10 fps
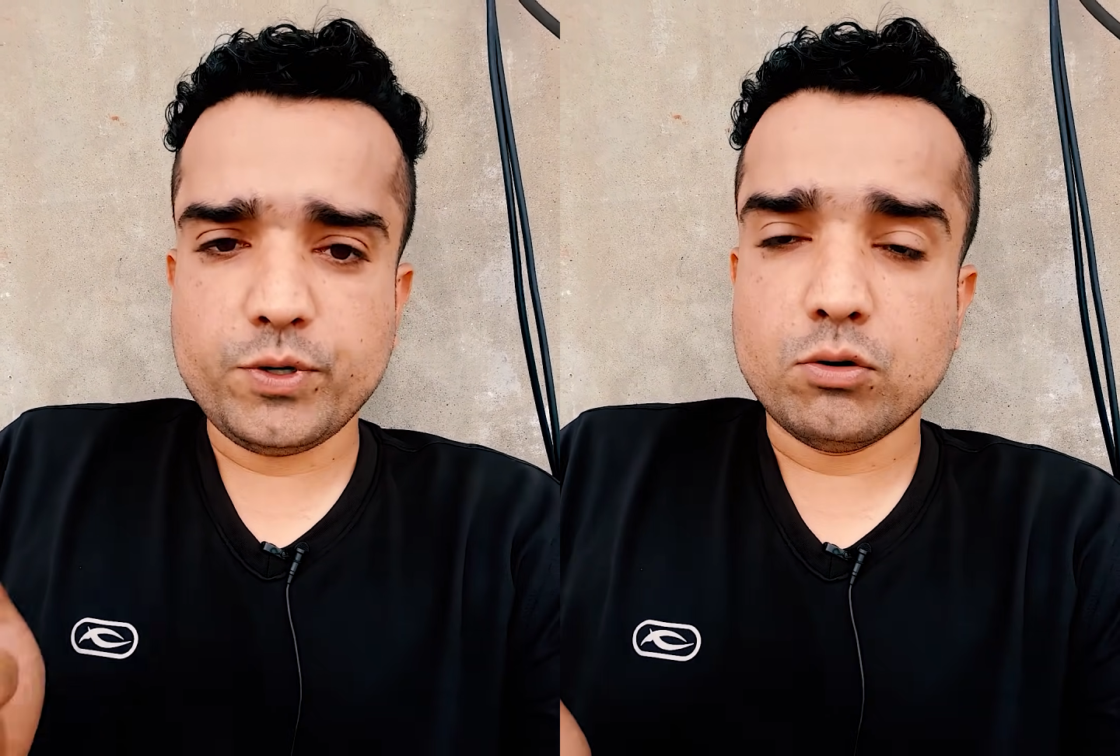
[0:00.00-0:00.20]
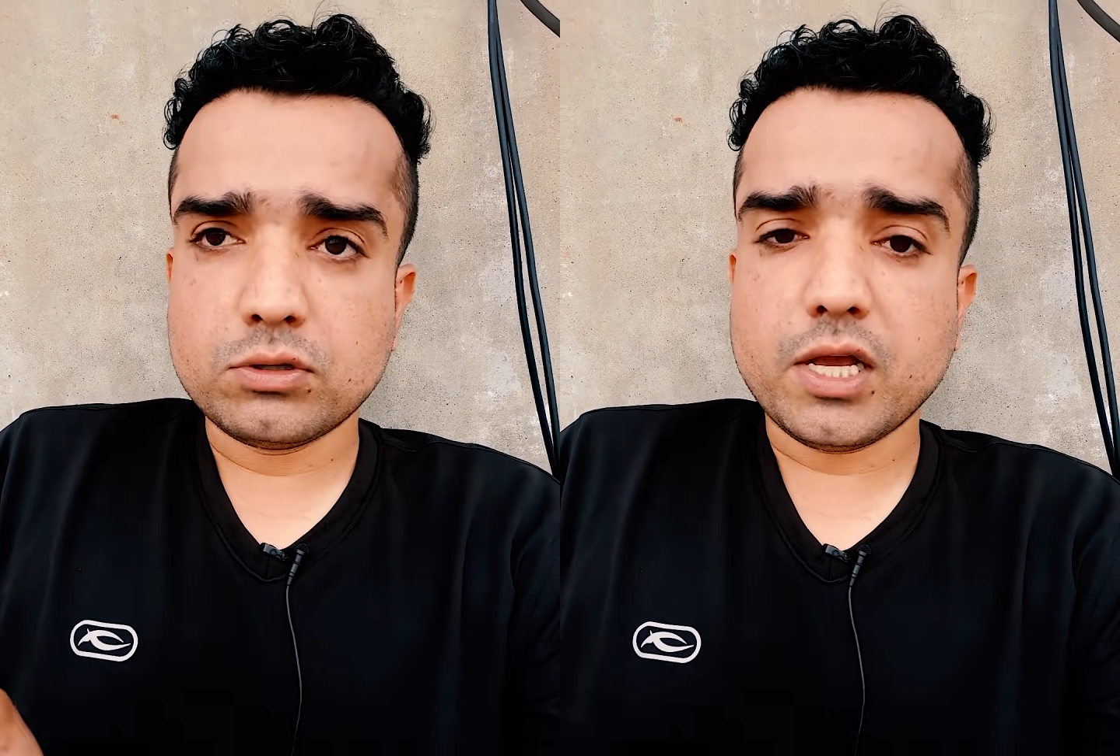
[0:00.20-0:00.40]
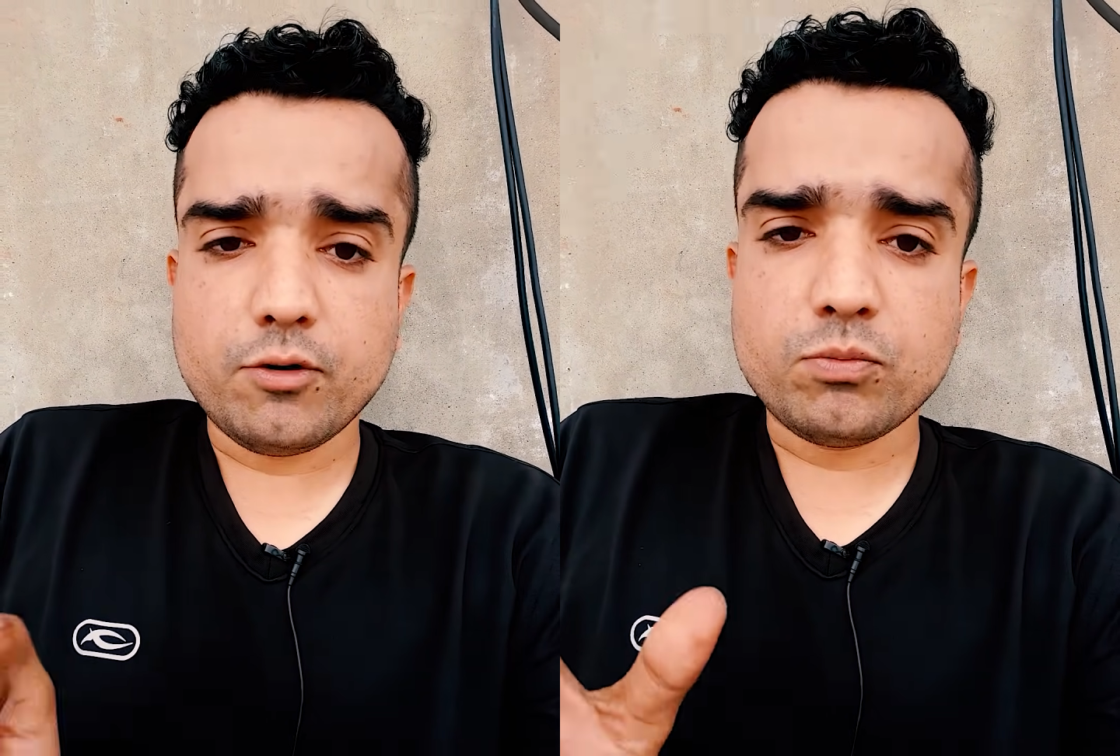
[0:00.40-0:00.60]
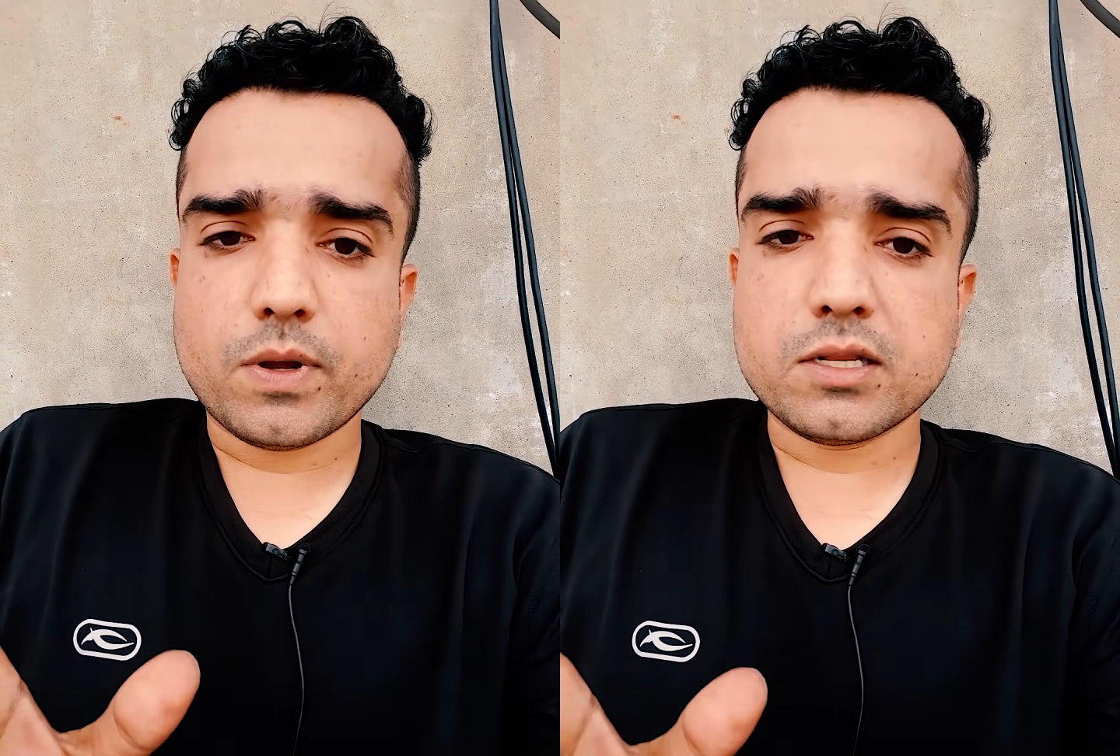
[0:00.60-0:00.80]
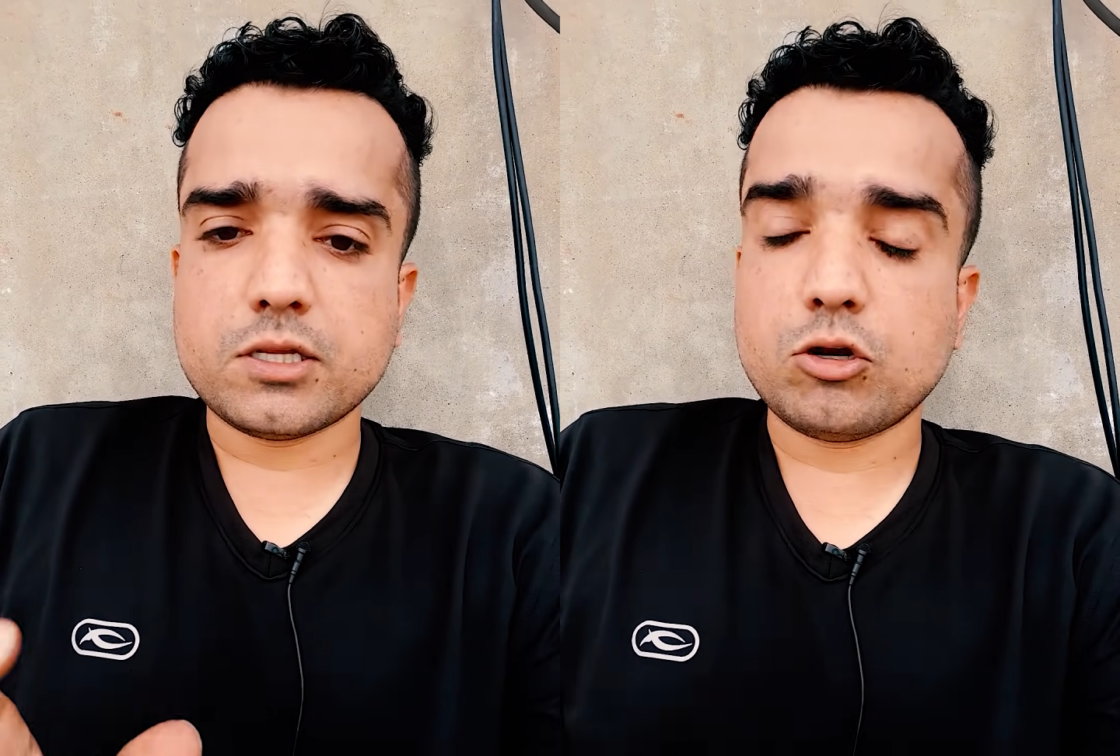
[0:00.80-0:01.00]
भी होता है उन
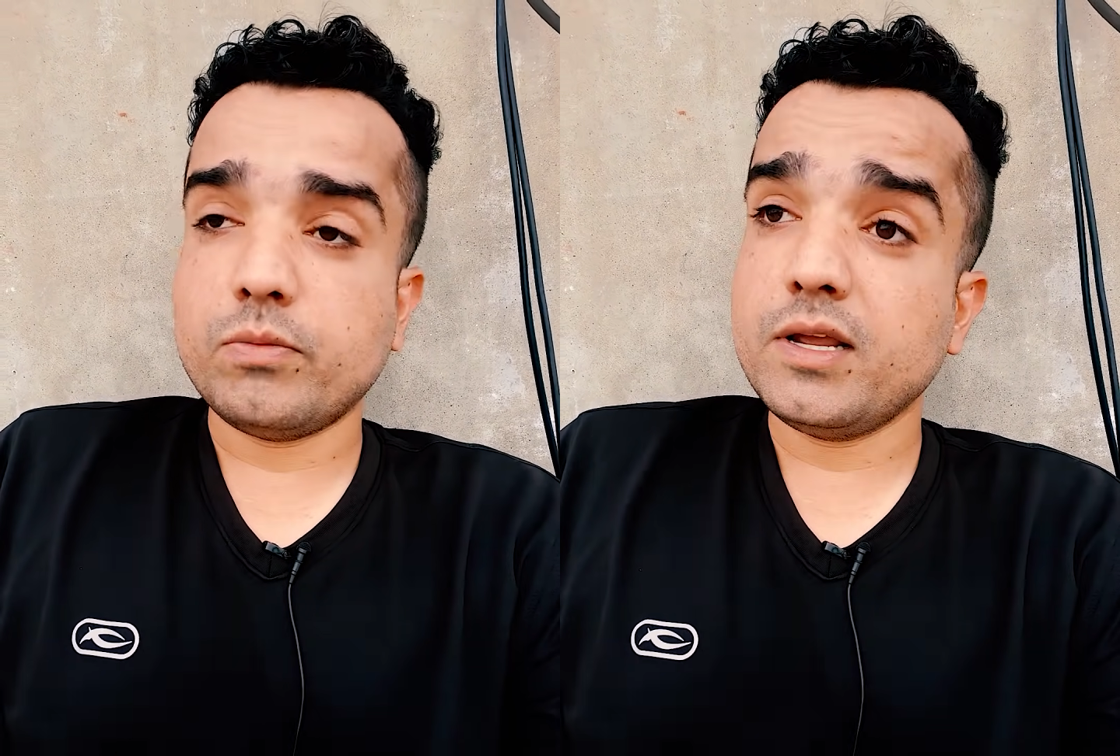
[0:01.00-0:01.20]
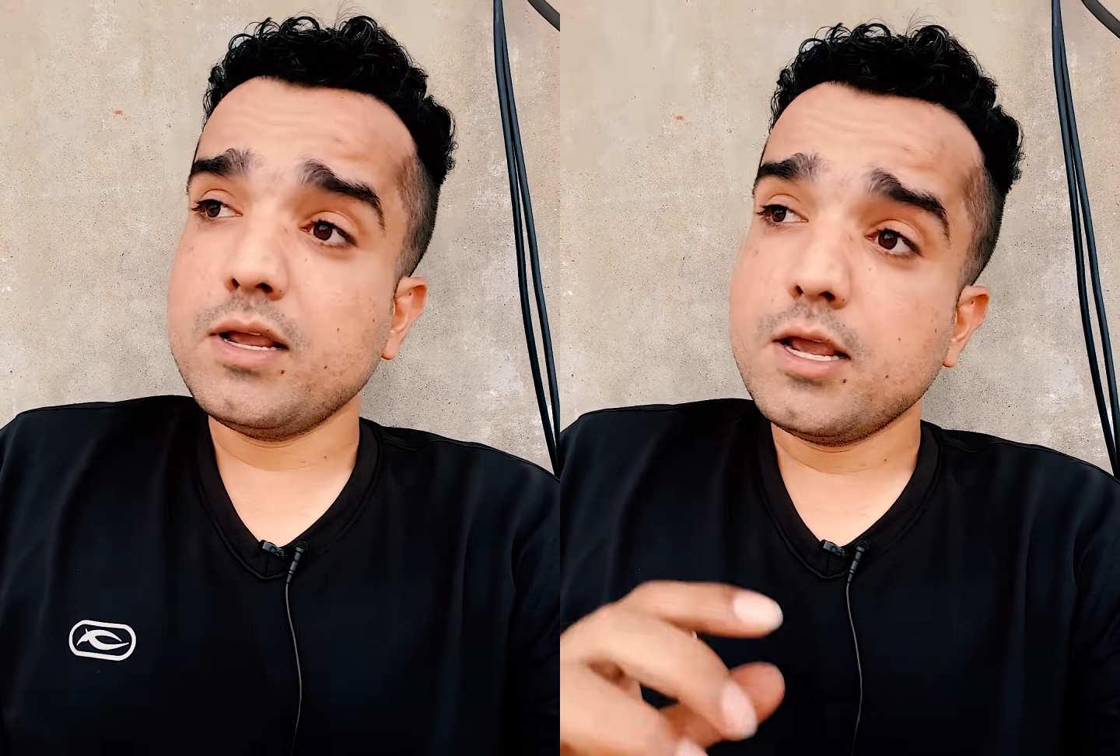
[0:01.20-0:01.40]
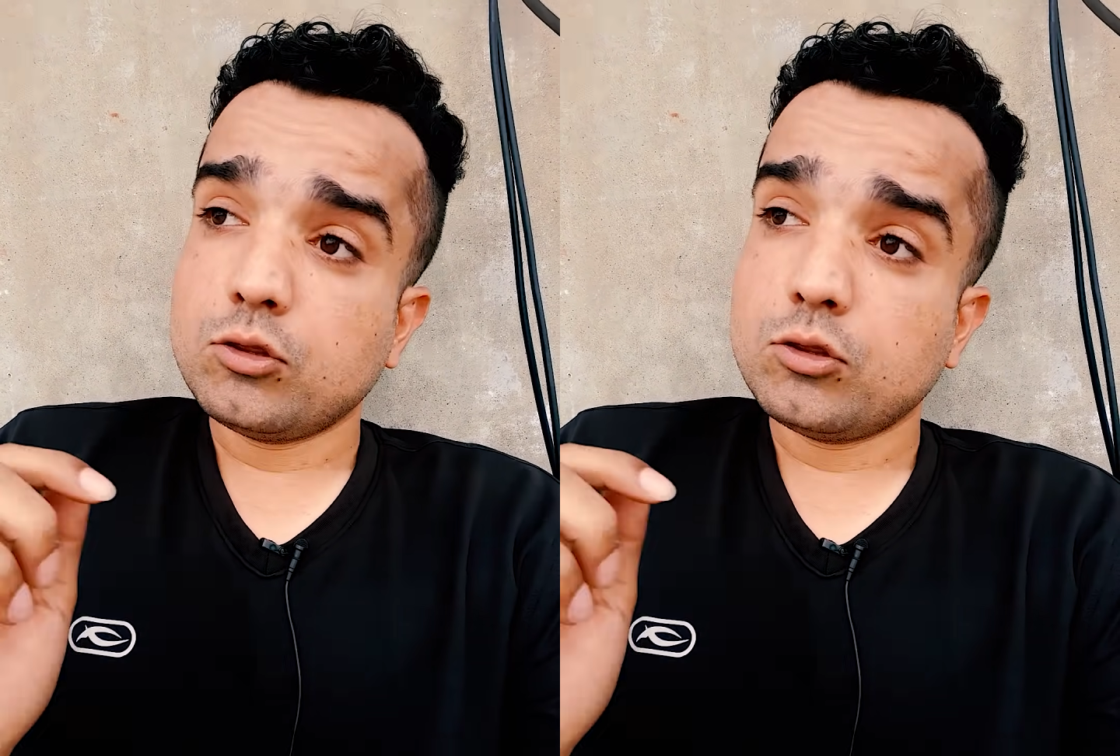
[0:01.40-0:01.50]
पाँच सालों में